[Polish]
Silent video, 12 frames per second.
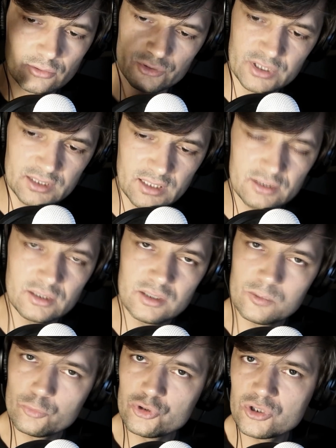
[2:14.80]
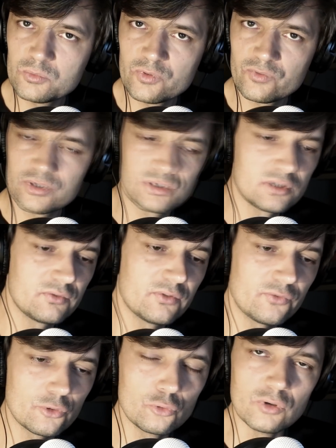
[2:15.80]
O szatanie nie musimy
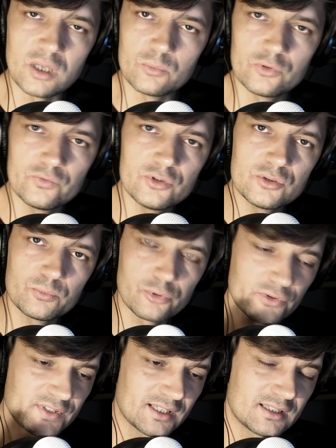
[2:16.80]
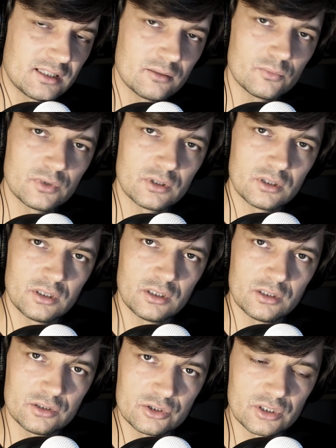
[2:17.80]
właściwie w ogóle mówić, poza tym,
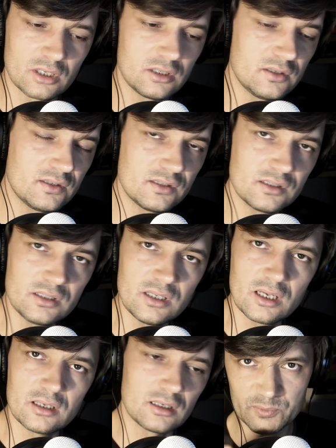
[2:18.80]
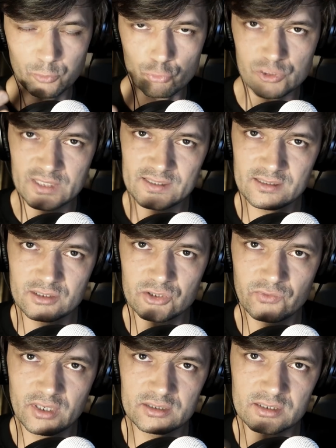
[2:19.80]
że istnieje. Współczesny
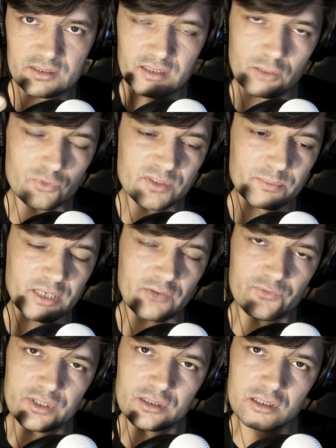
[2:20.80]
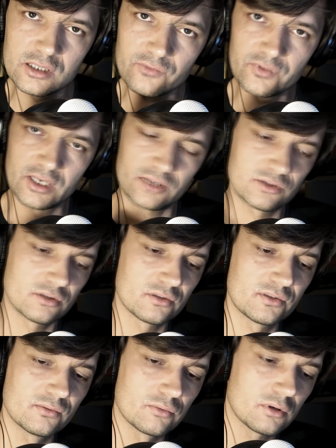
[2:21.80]
świat chce usprawiedliwiać
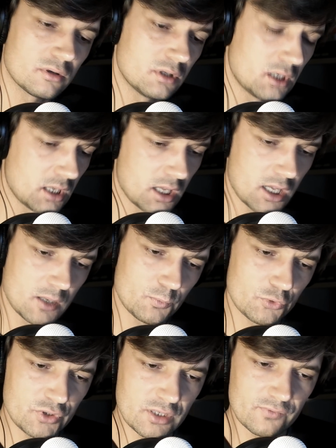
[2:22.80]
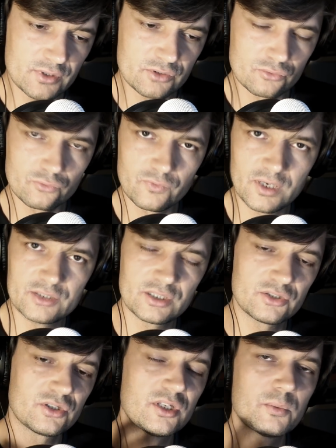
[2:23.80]
zło, ponieważ
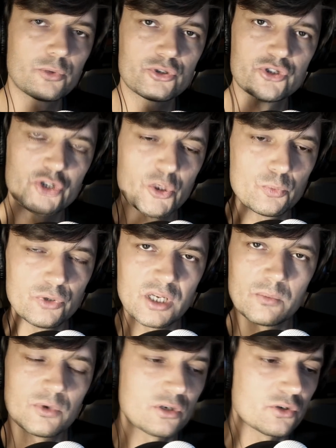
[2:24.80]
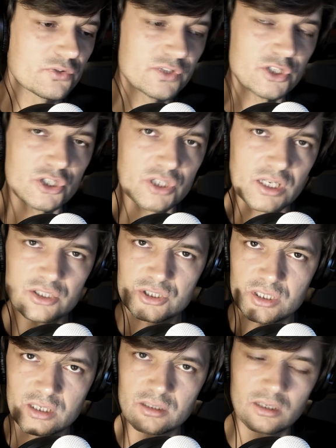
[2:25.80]
uważa, że nie potrzebujemy
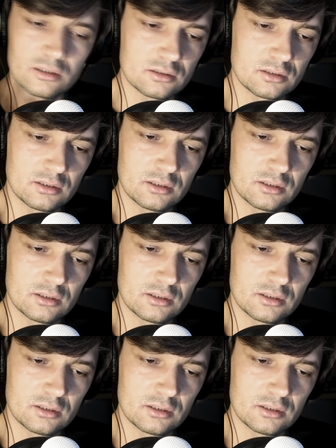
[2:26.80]
rozgrzeszenia.